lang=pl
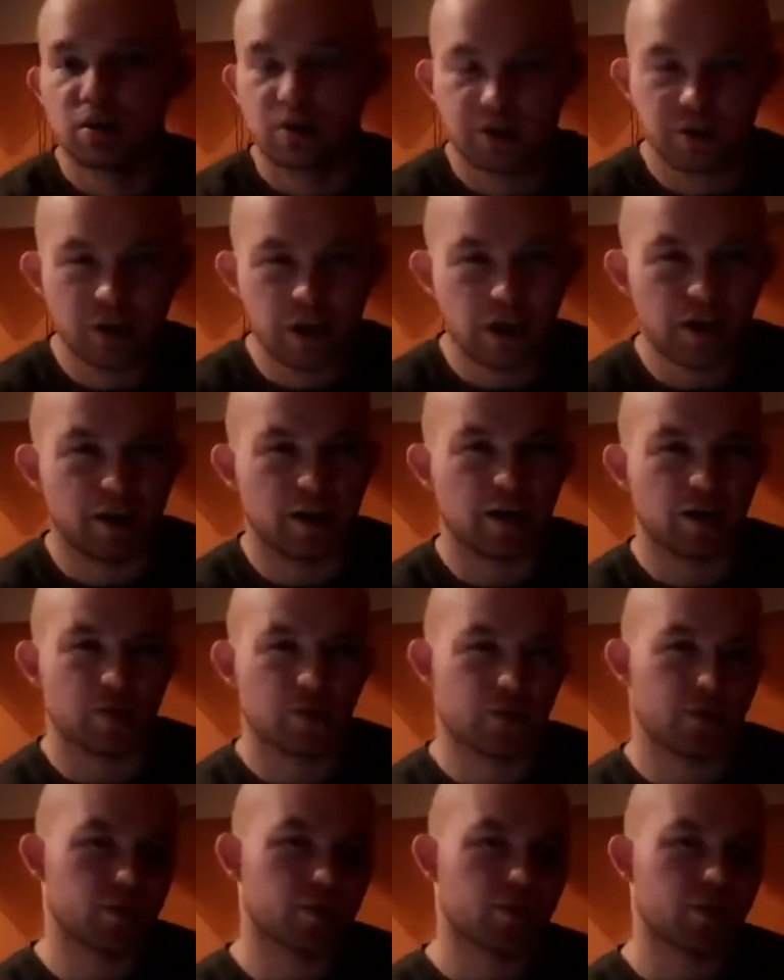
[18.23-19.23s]
nie
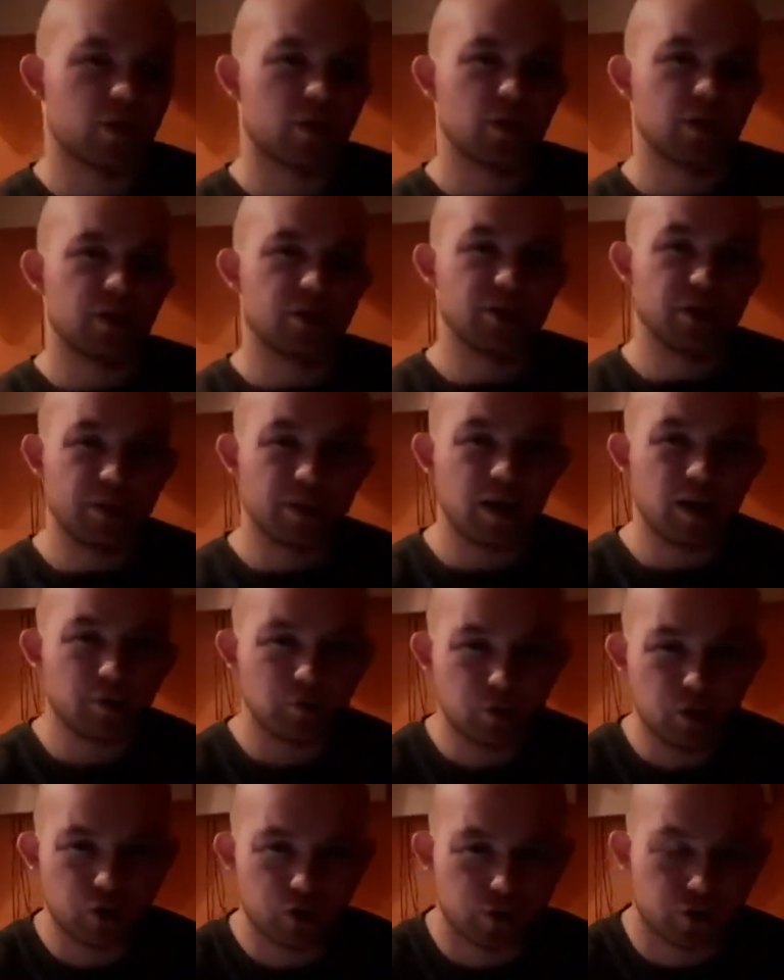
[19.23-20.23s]
jest.
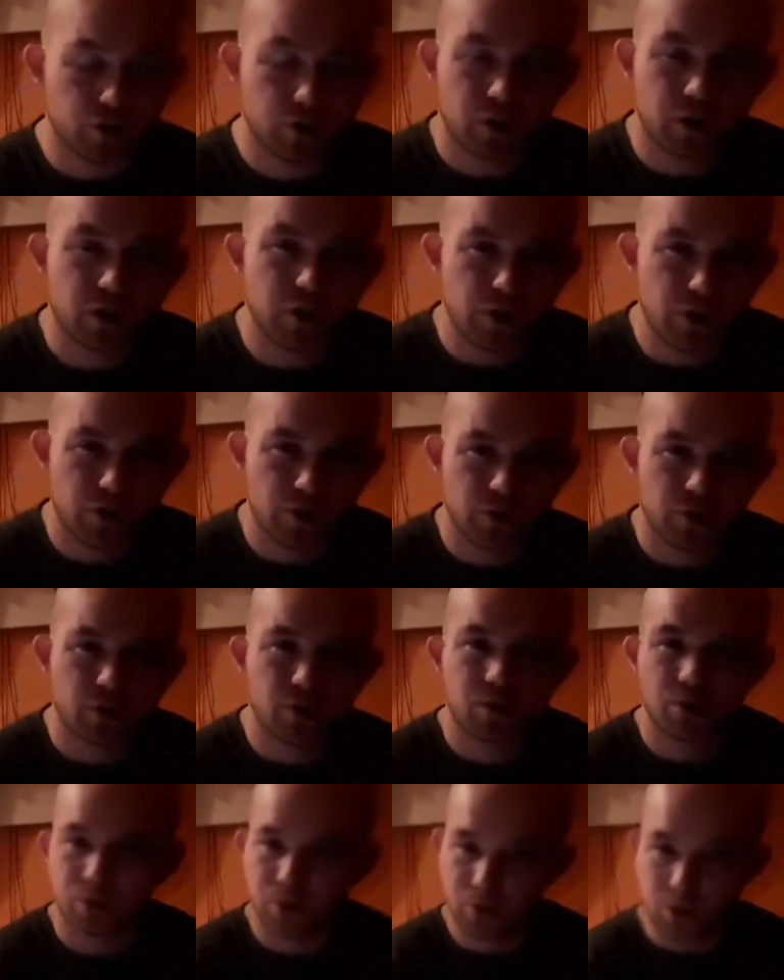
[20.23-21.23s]
Nienawiść jest
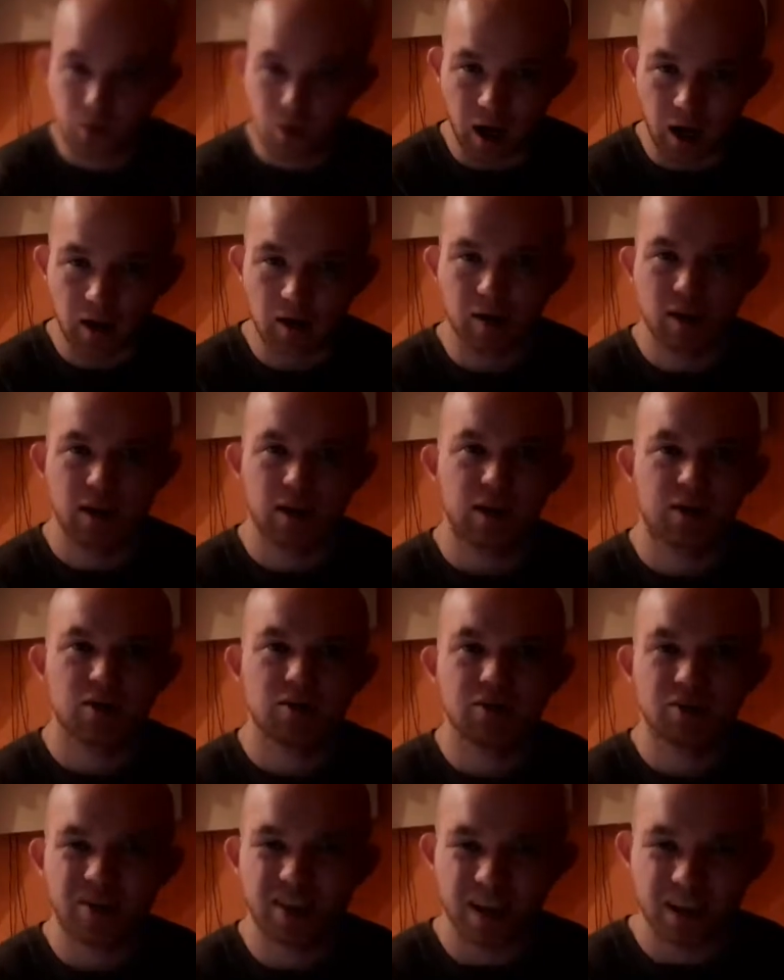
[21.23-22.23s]
zła,
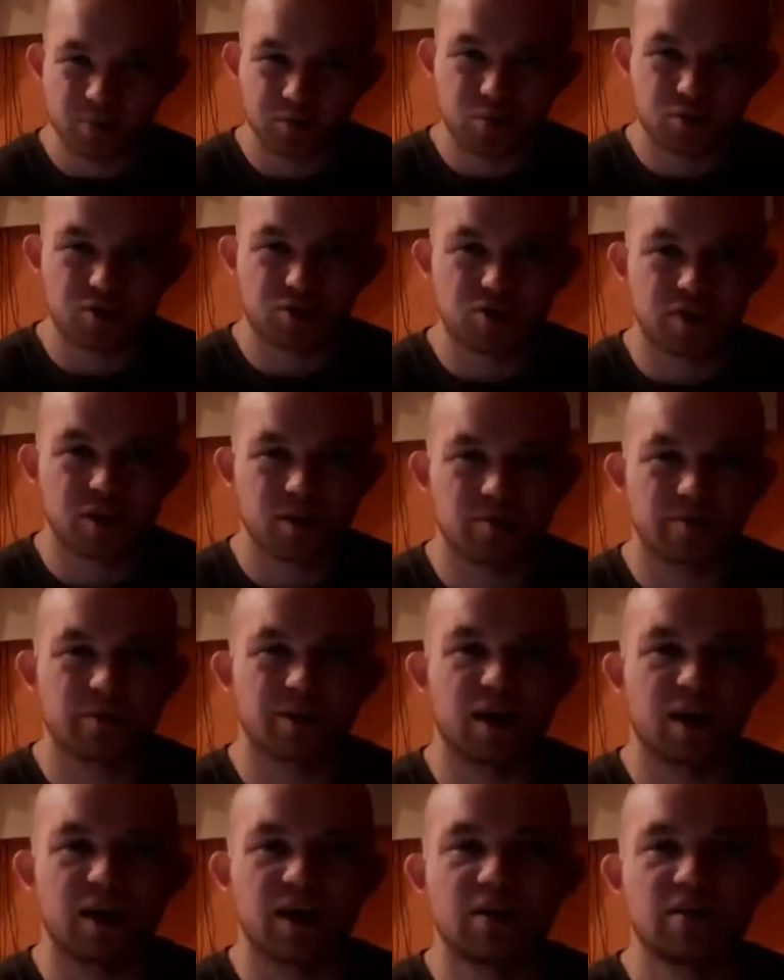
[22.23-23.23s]

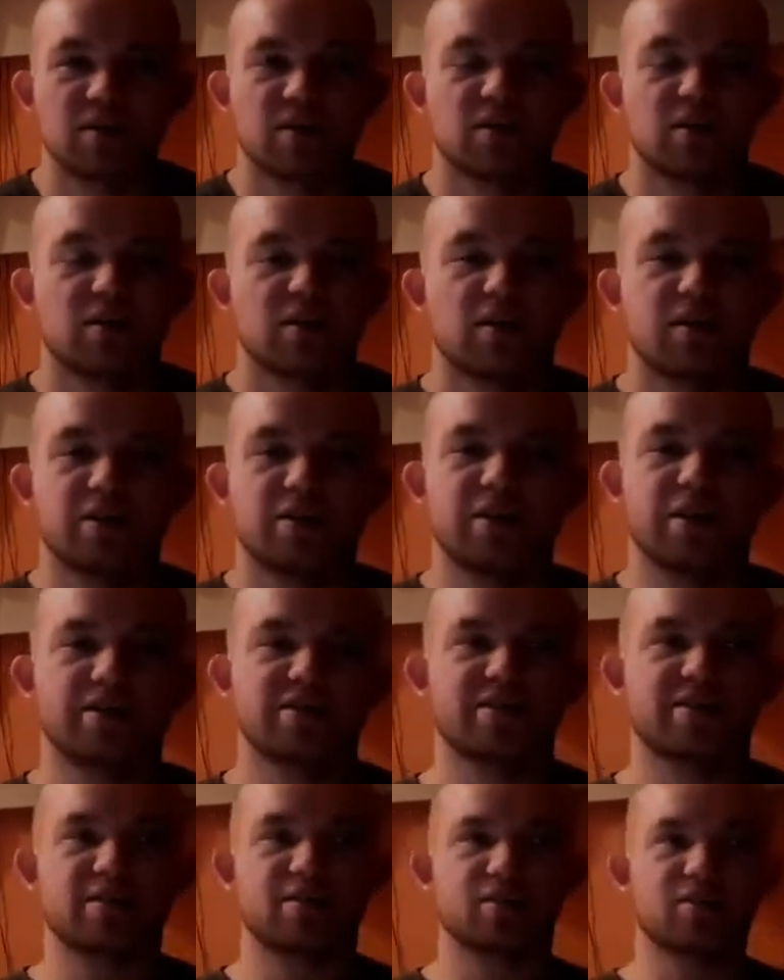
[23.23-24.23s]
niepotrzebna,
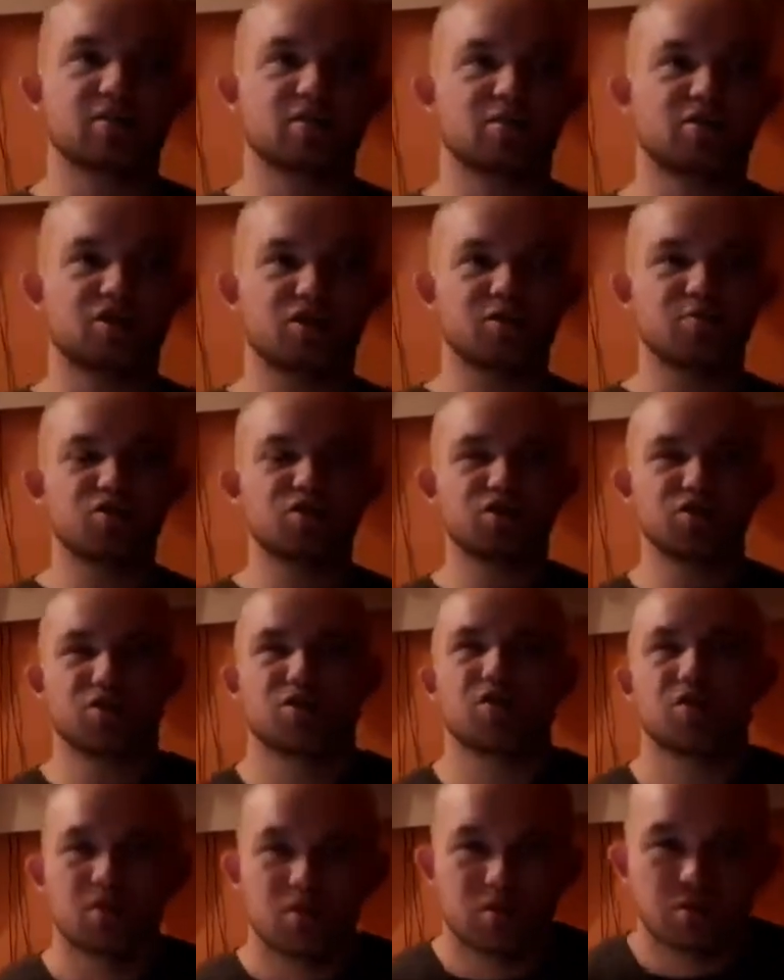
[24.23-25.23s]
jest czymś
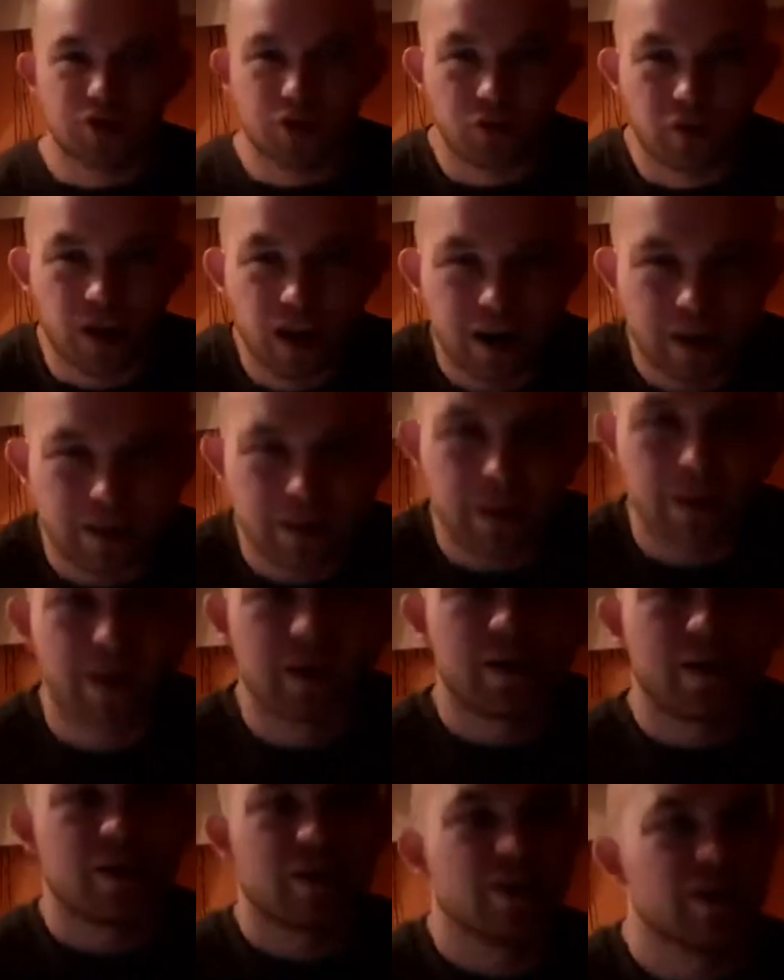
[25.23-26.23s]

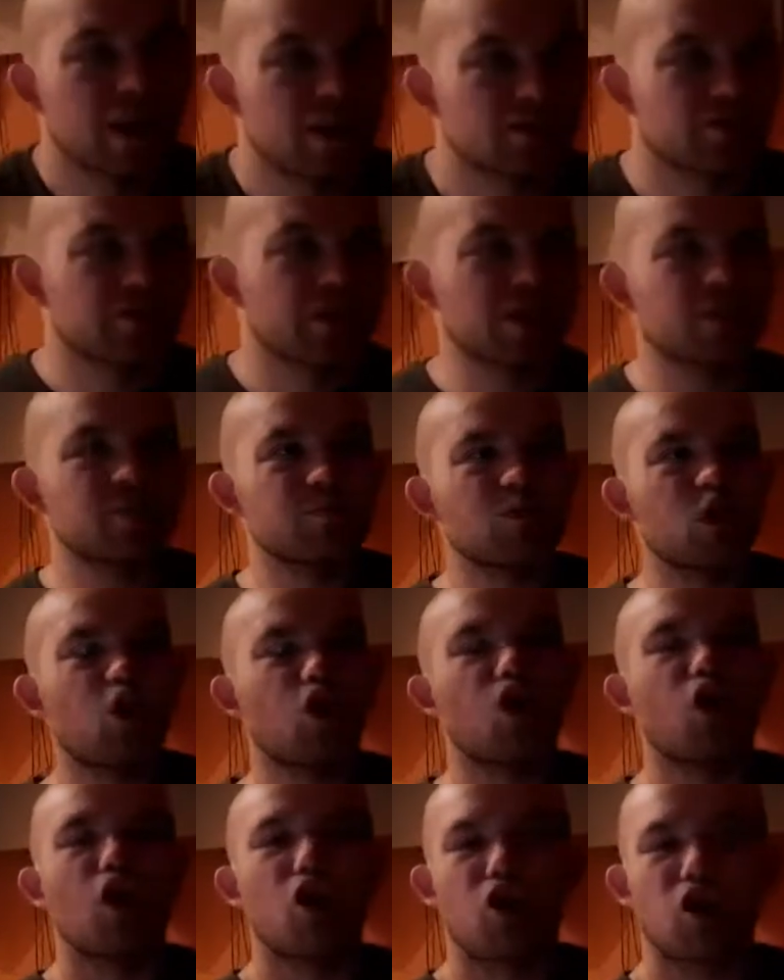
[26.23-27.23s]
totalnie jak takim
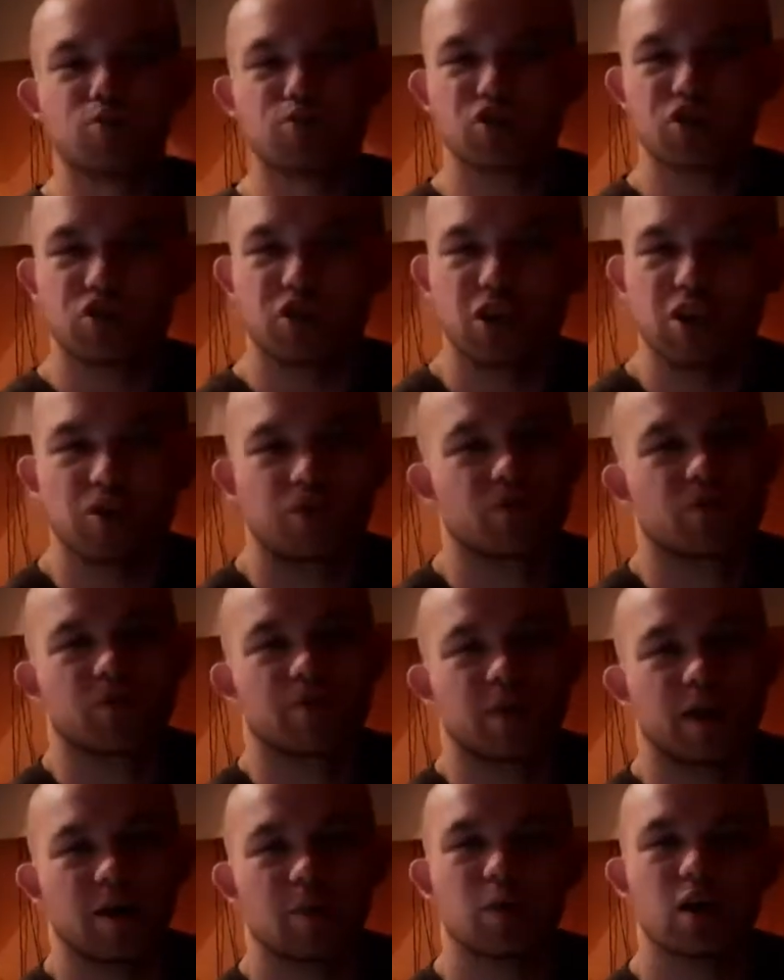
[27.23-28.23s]

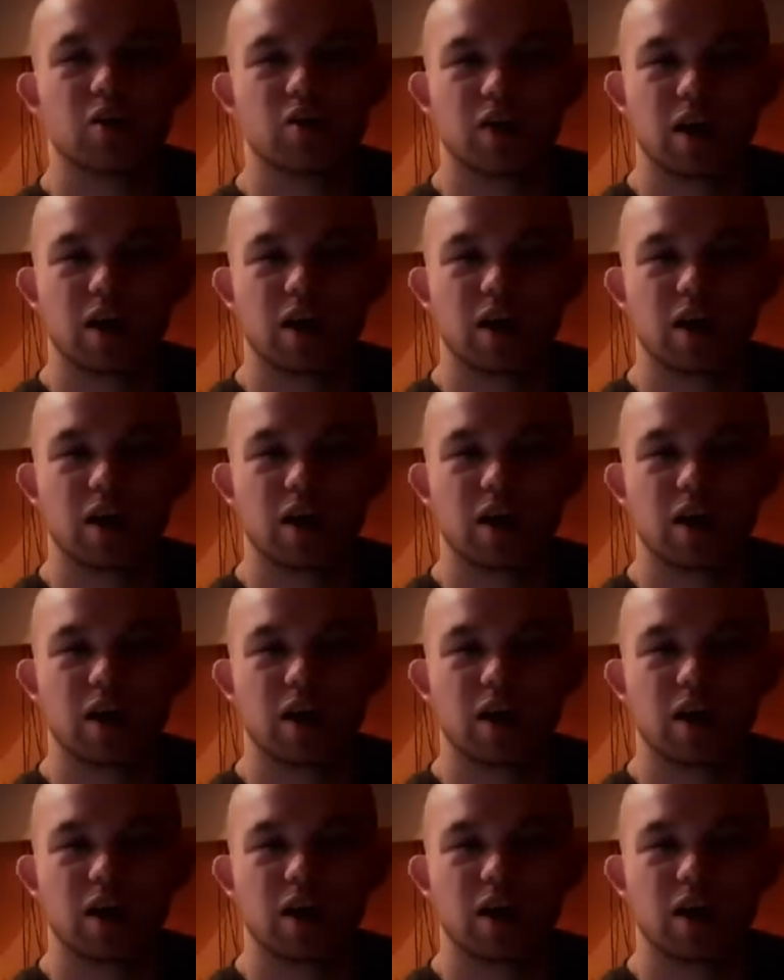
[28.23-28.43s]
obrzydlistwem.